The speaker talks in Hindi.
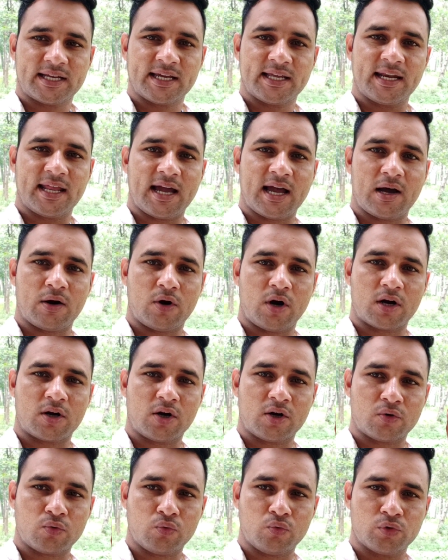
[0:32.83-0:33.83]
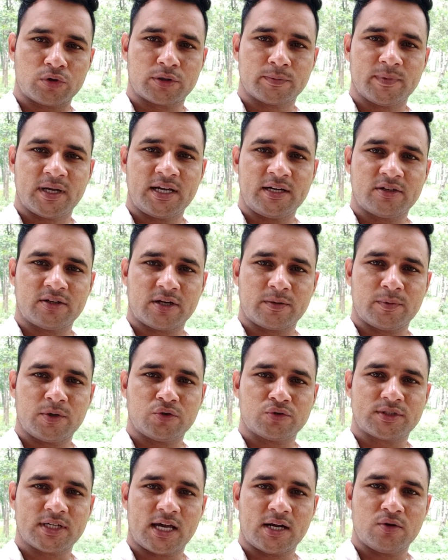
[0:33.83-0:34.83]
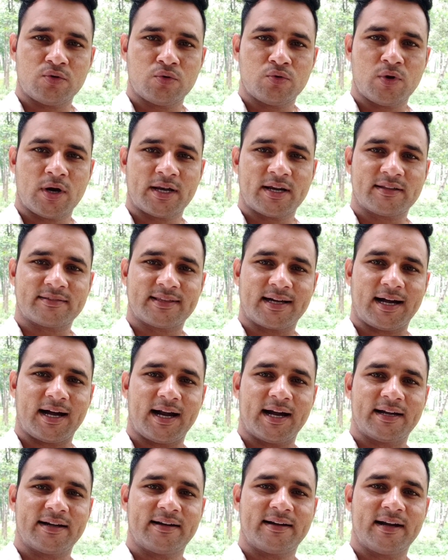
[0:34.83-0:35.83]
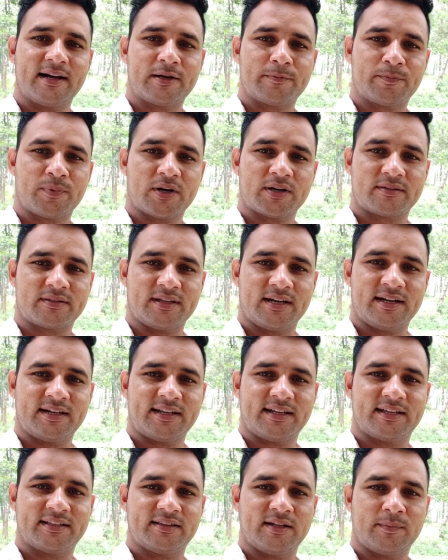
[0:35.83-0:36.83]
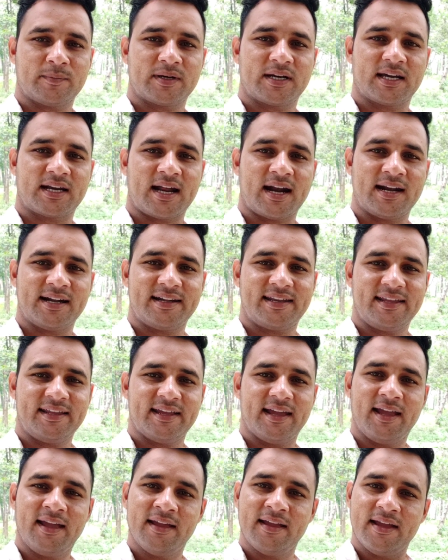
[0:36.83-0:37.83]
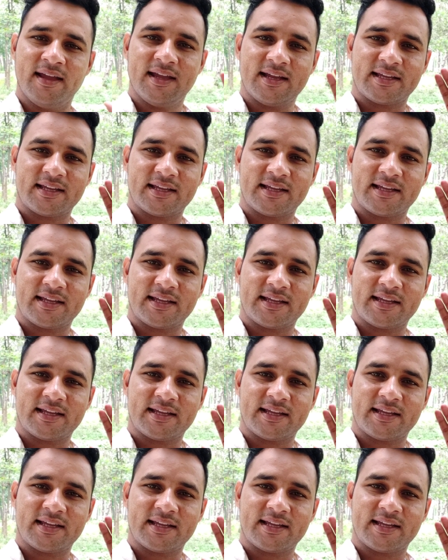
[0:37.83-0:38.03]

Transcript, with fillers: टेक है ना अगर उसमें इंटरव्यू चालू हुआ ना तो हंड्रेड परसेंट एकदम गारंटी है